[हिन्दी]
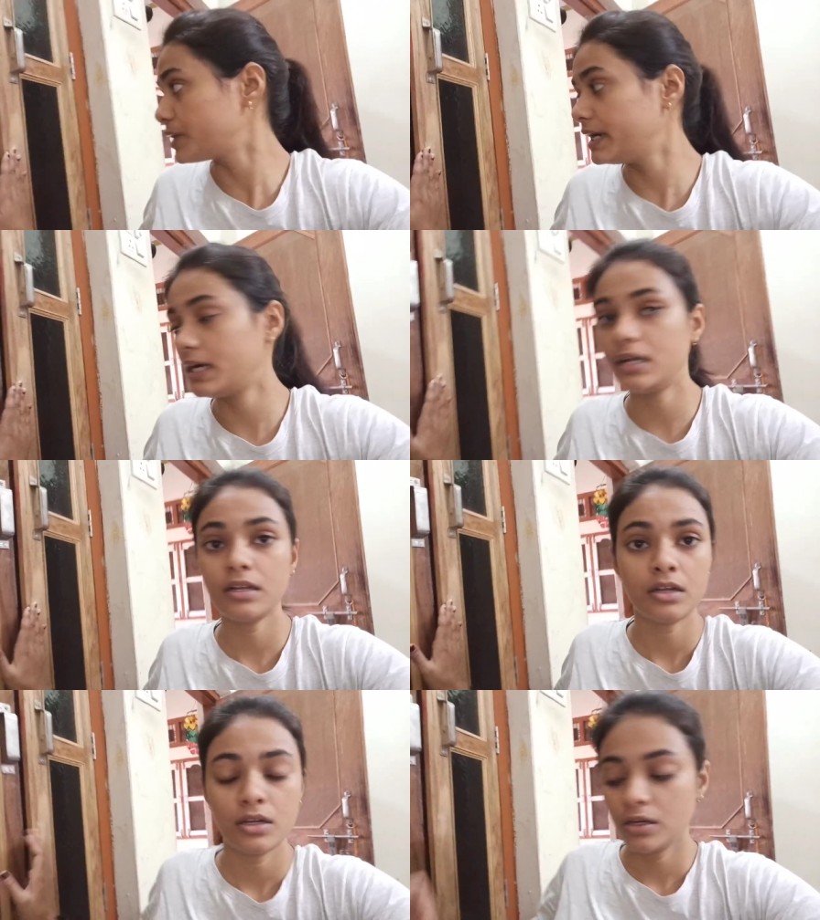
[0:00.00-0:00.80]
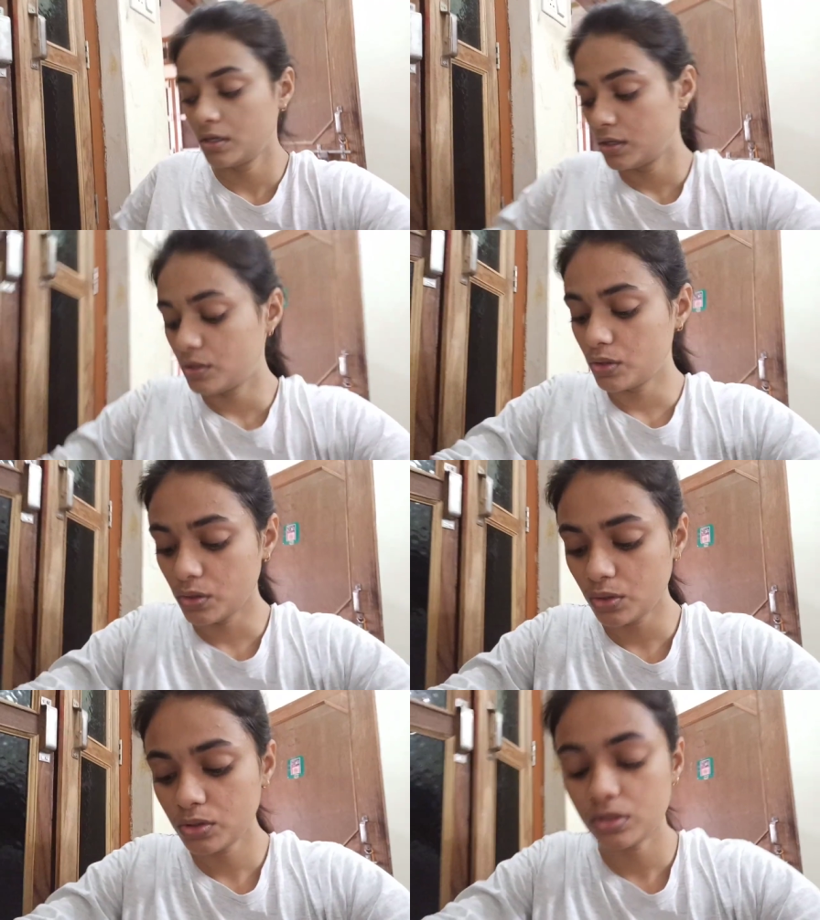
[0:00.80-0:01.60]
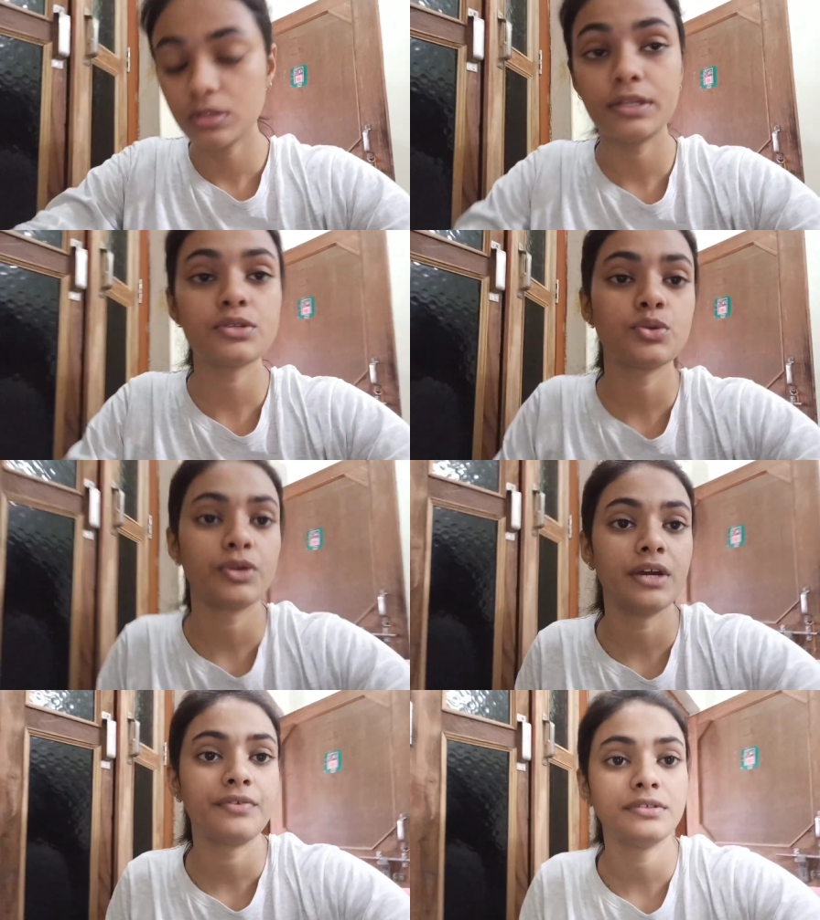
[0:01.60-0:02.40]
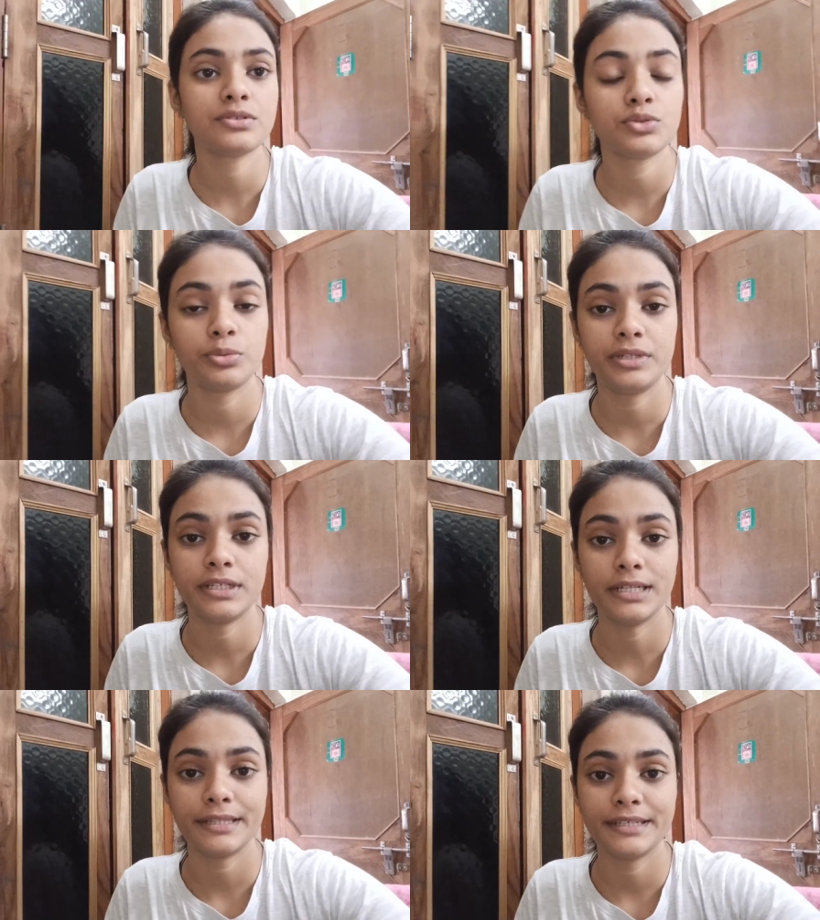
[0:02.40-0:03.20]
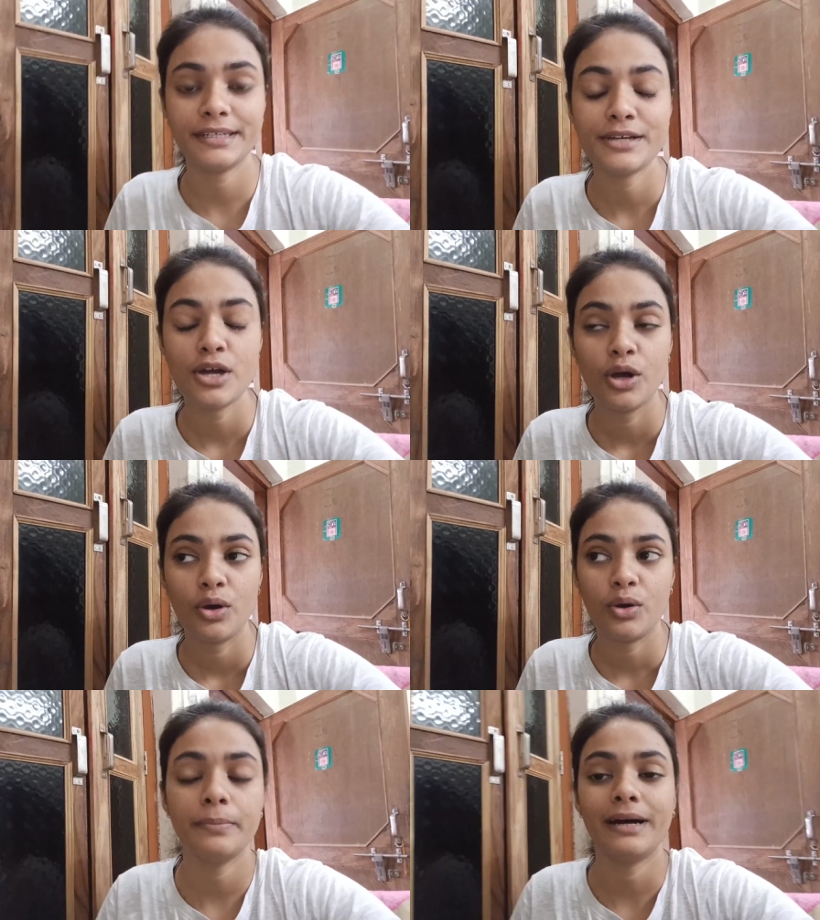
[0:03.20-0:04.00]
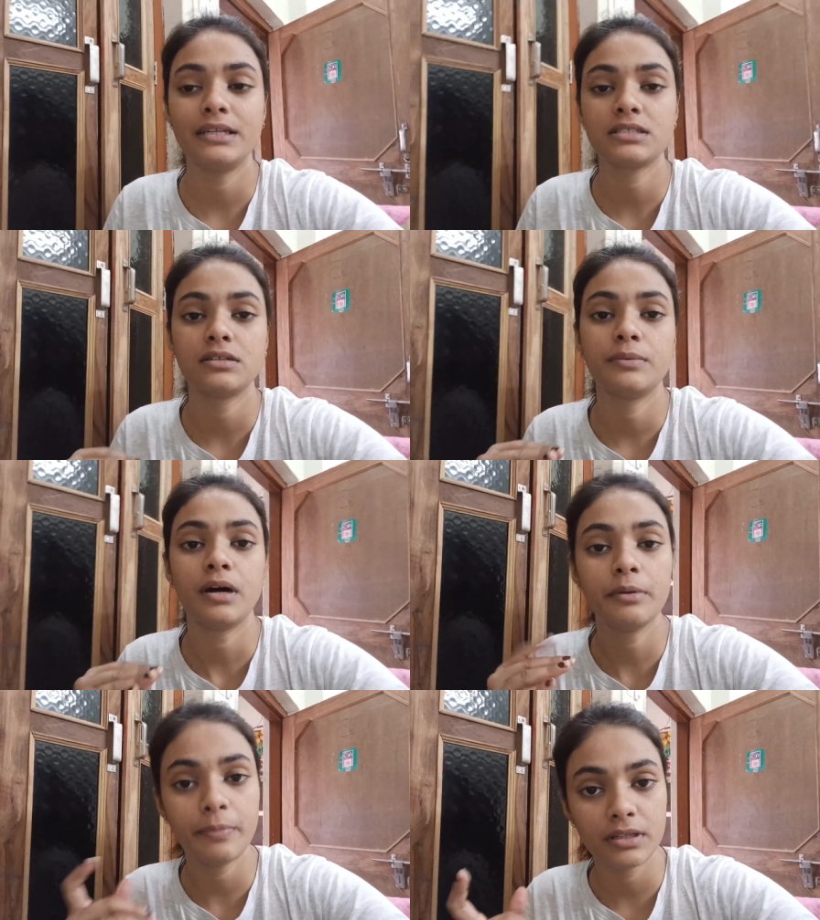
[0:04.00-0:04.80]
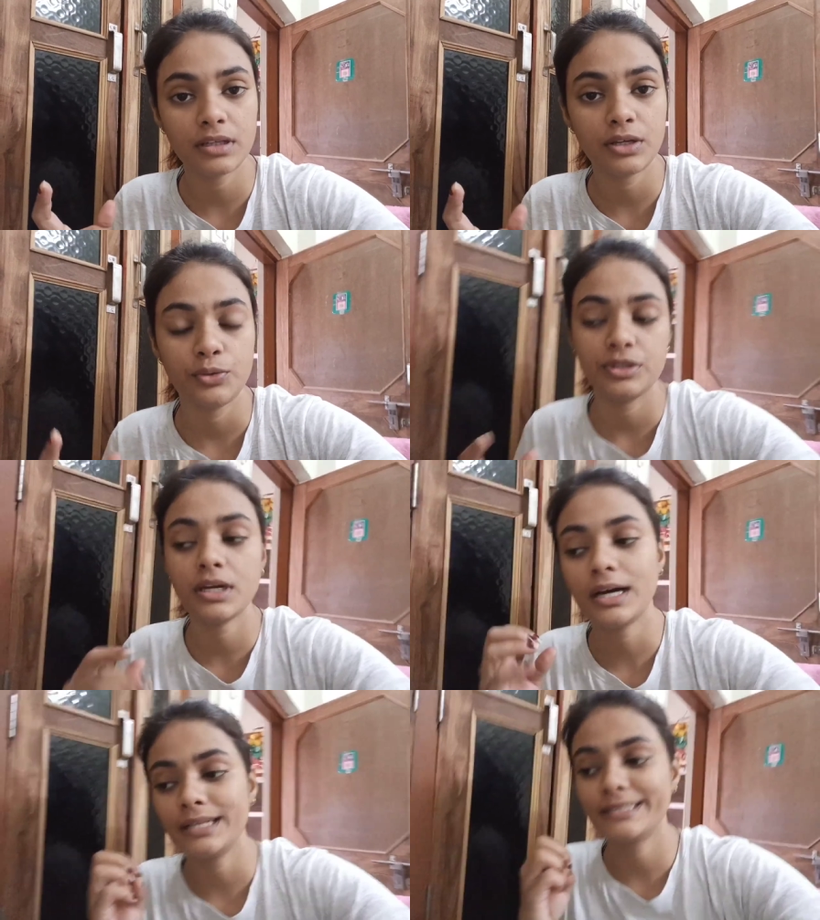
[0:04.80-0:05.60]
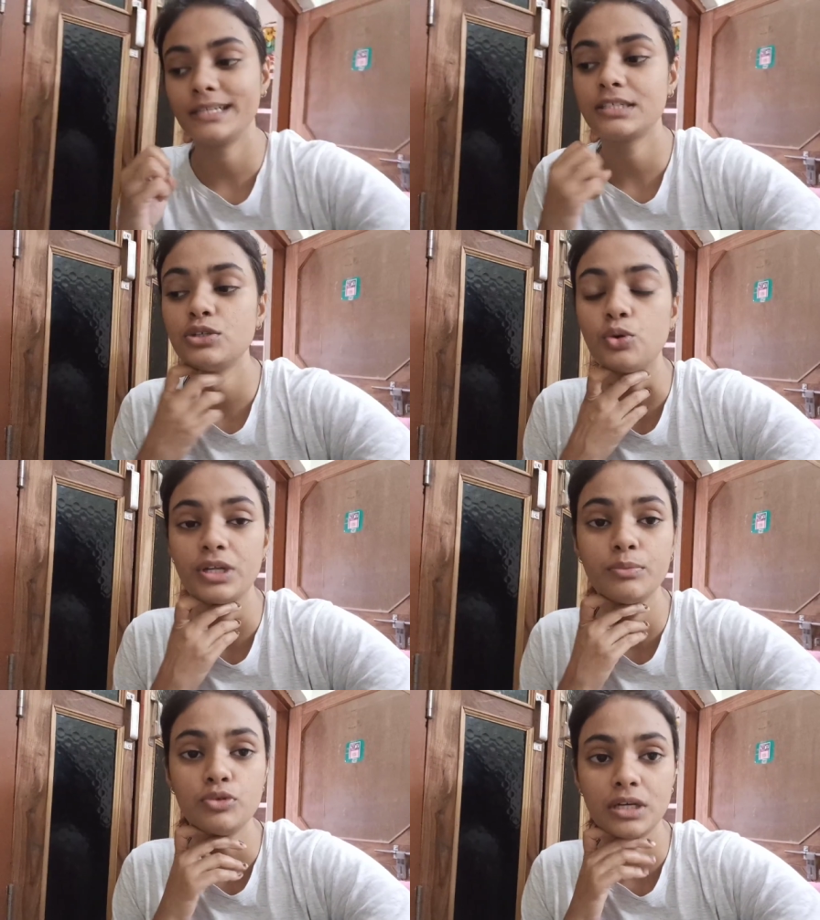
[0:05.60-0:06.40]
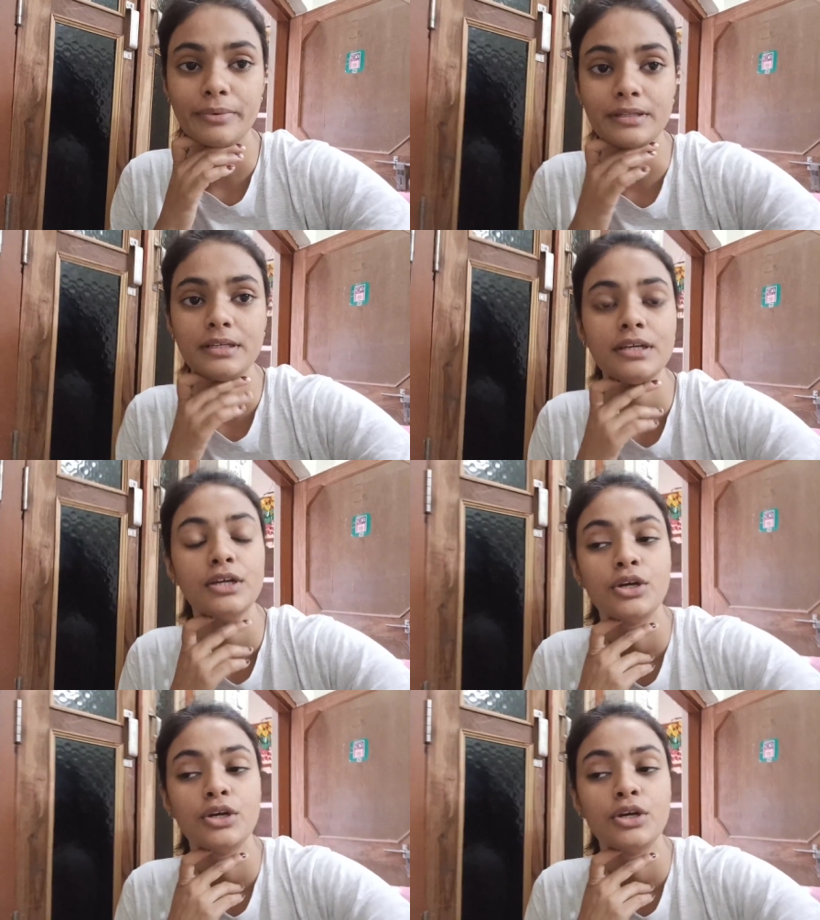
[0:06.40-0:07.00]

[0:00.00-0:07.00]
हो गया है नौ दस हो गया फ्रेंड्स तो अभी निकलते हैं बारिश अभी बंद नहीं हुई है हल्की हल्की हो रही है बूंदाबांदी